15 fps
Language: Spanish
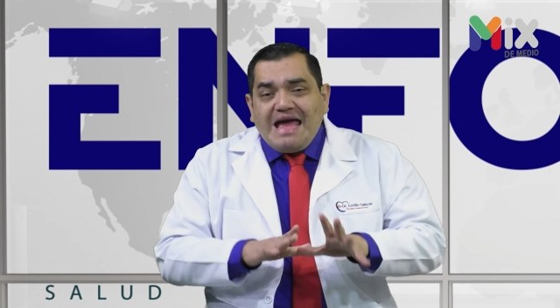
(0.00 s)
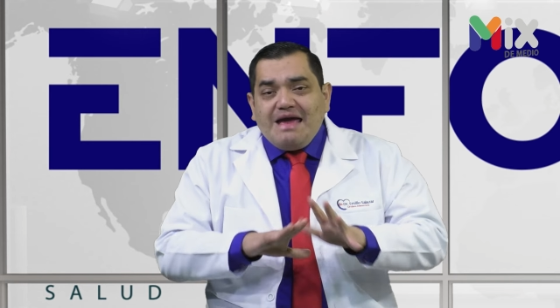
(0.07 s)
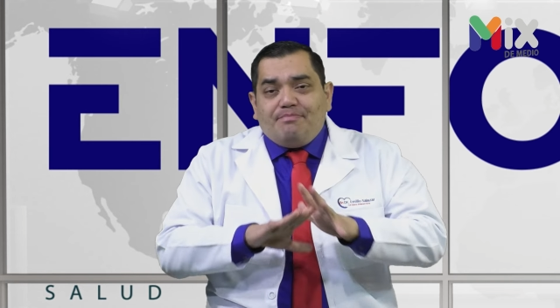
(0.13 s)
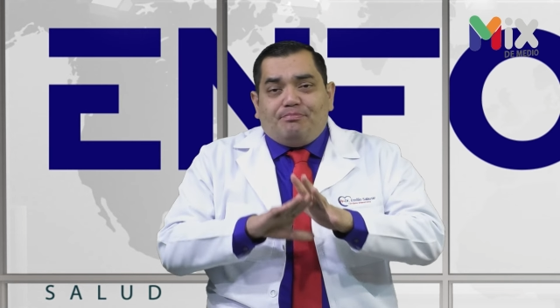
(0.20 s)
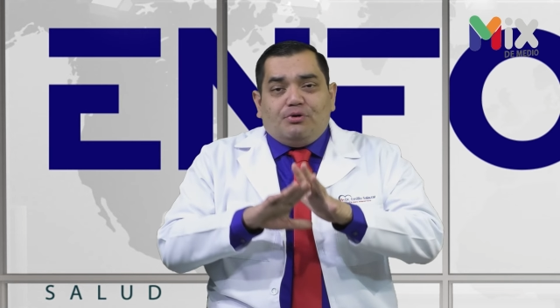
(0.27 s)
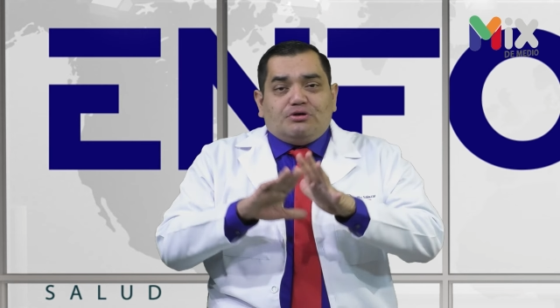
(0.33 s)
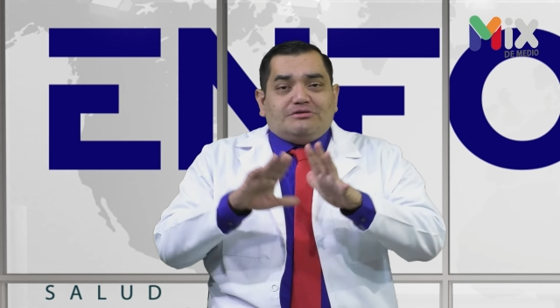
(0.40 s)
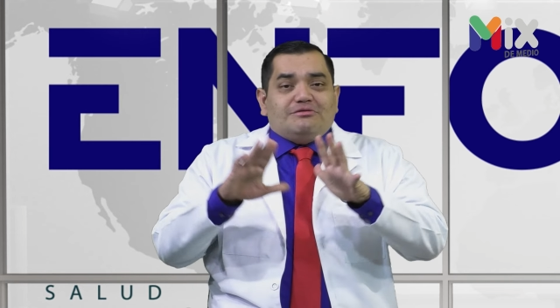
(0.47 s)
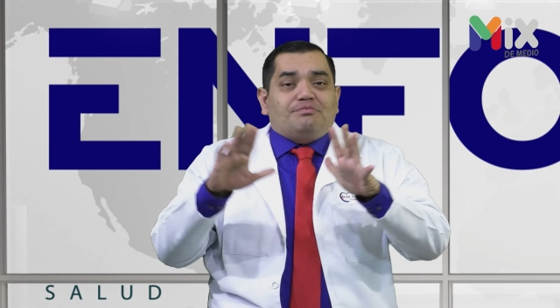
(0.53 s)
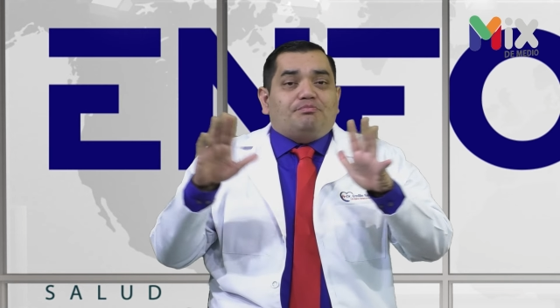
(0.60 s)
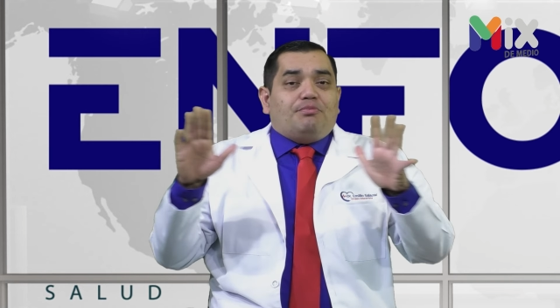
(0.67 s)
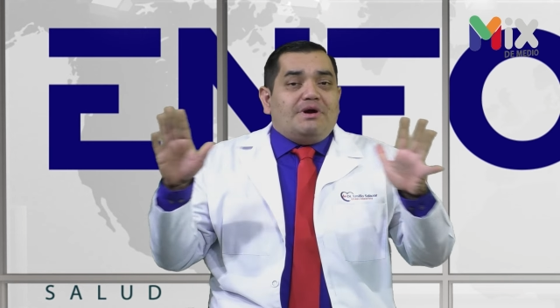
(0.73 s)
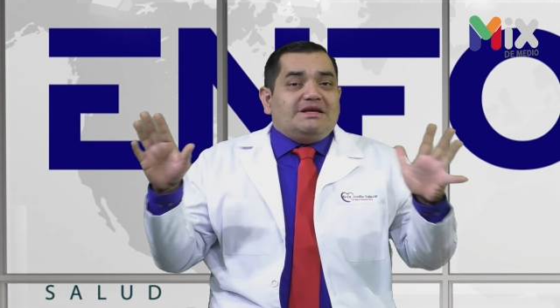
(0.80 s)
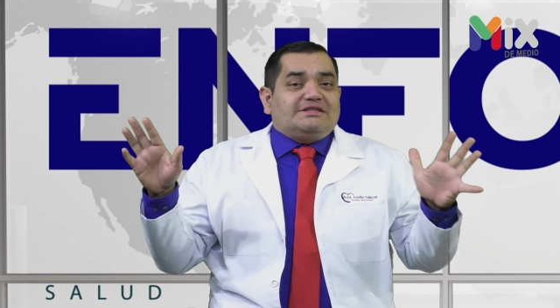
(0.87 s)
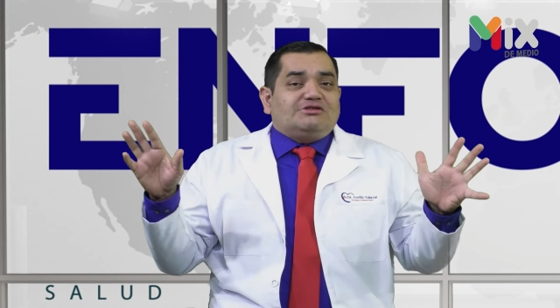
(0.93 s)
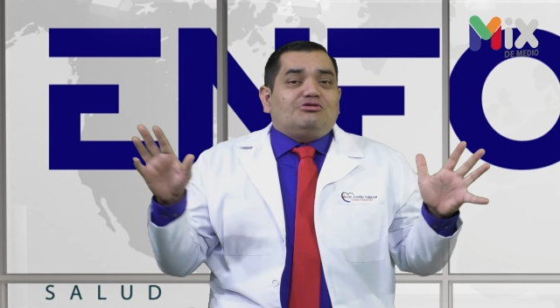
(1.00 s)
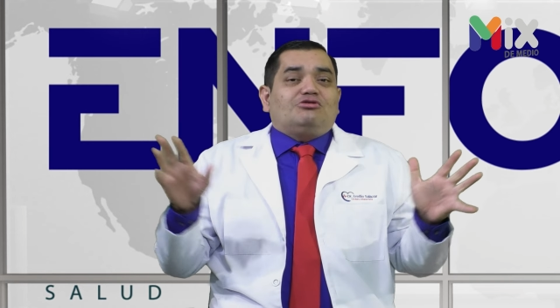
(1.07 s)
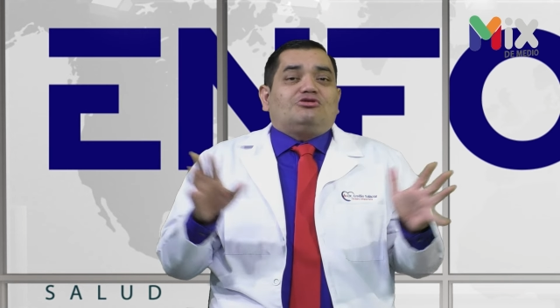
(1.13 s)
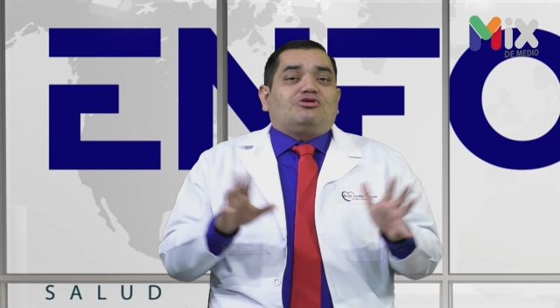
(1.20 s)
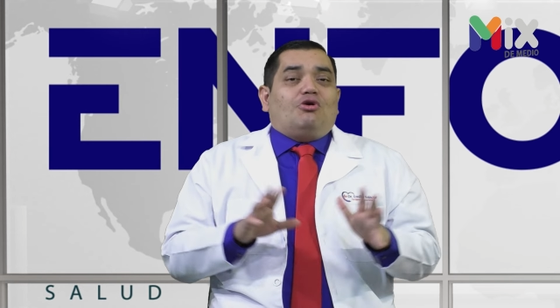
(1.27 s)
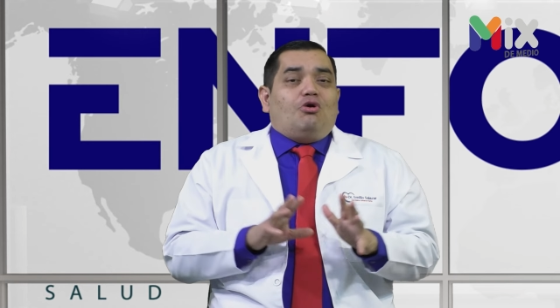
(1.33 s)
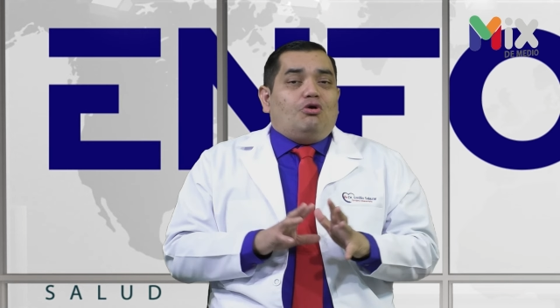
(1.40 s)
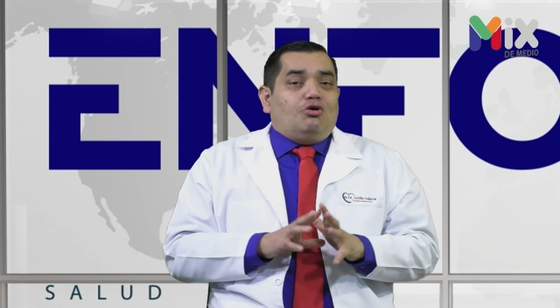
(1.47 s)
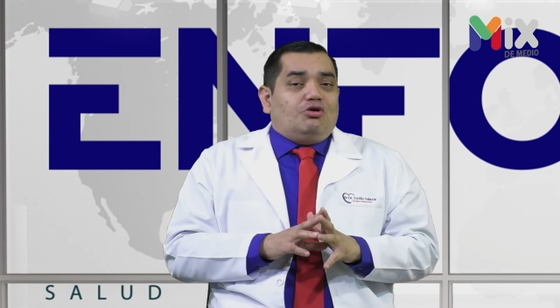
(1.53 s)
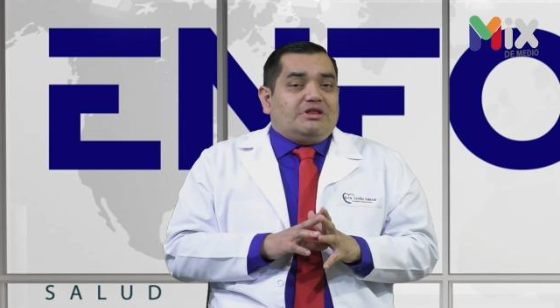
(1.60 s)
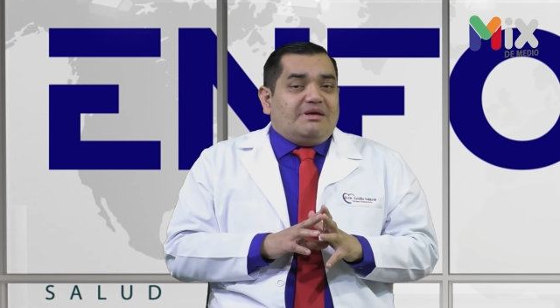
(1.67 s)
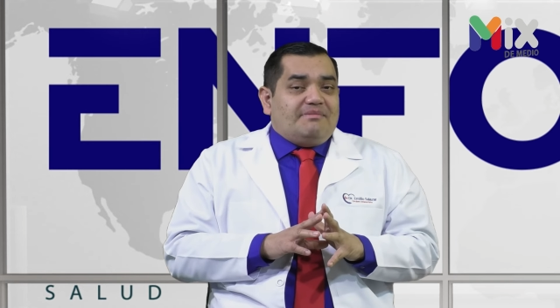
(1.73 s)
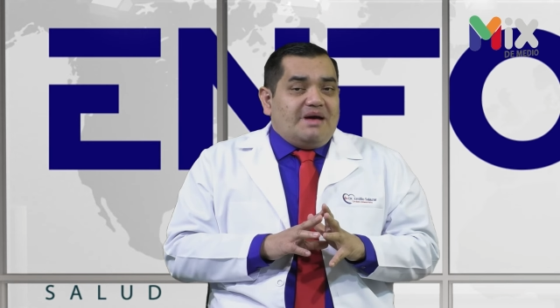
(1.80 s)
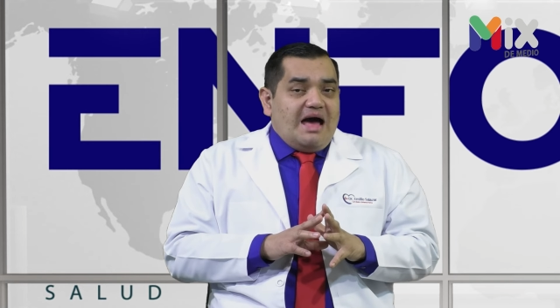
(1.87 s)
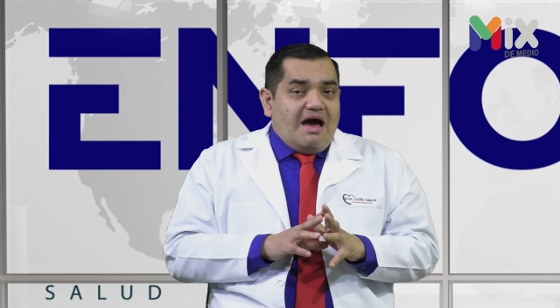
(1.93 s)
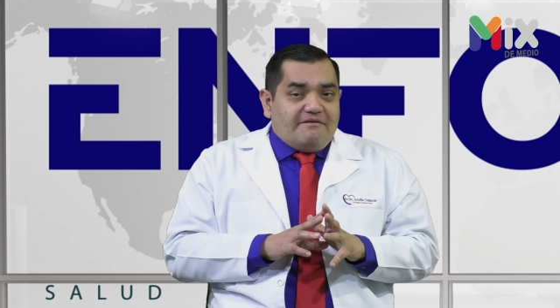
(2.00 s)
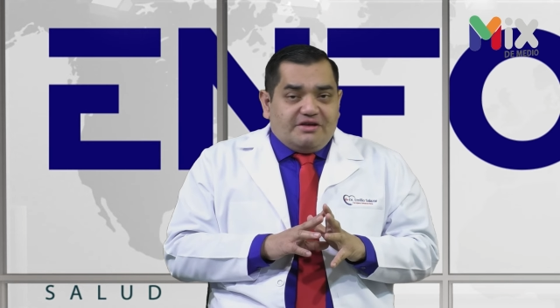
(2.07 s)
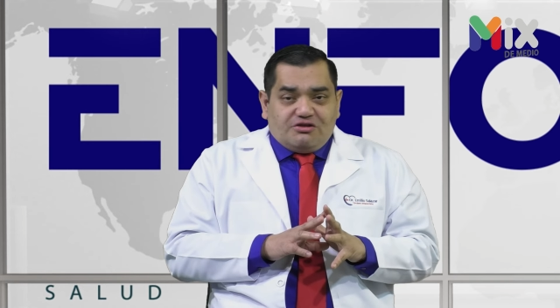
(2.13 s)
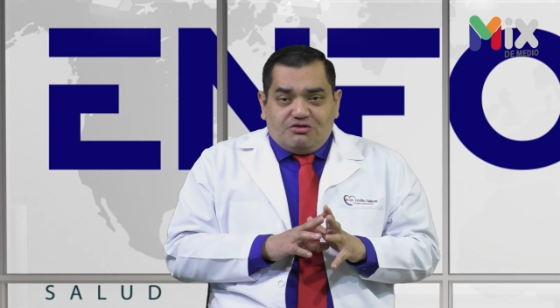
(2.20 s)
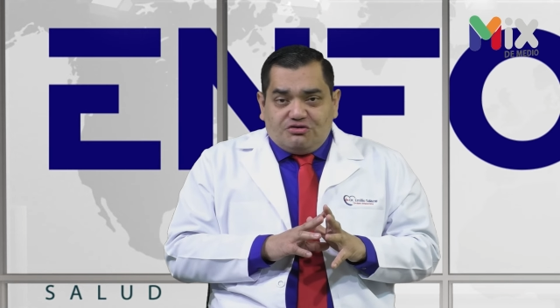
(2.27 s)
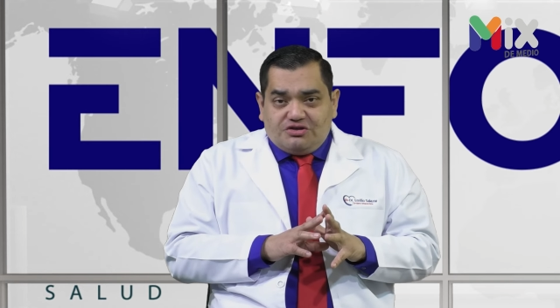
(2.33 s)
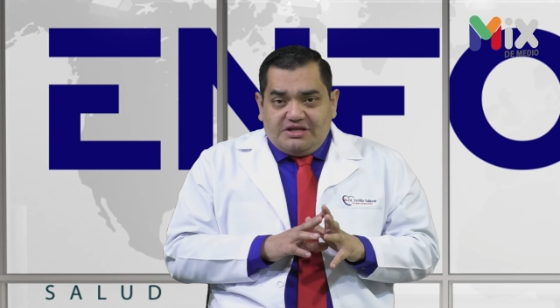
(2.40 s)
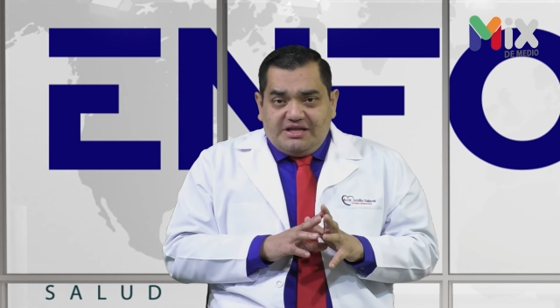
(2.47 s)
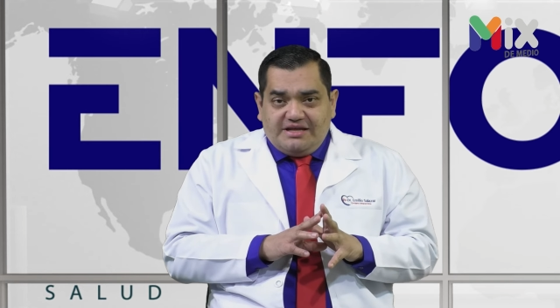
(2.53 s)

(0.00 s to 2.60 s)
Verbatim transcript: y por supuesto todos los demás hábitos